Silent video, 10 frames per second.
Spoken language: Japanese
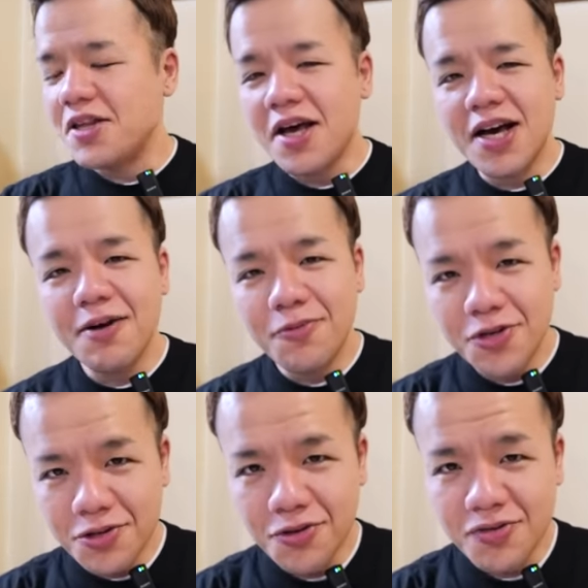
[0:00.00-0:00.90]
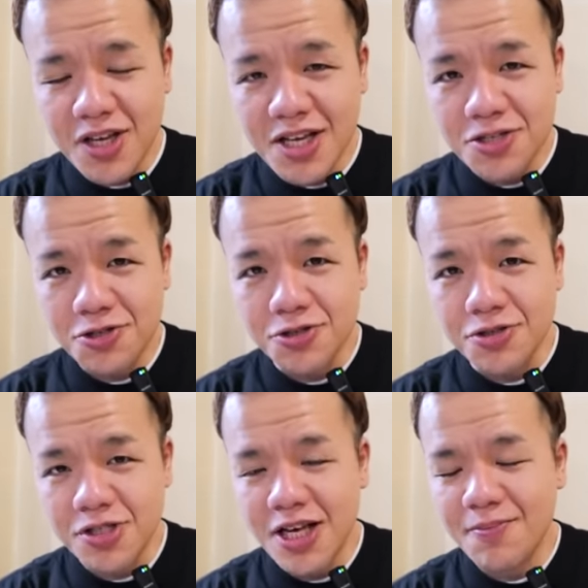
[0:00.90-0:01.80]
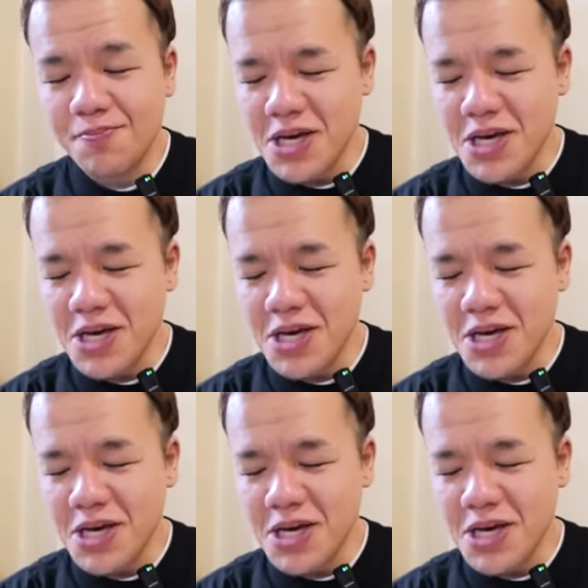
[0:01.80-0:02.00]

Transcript: デカ盛りの定食3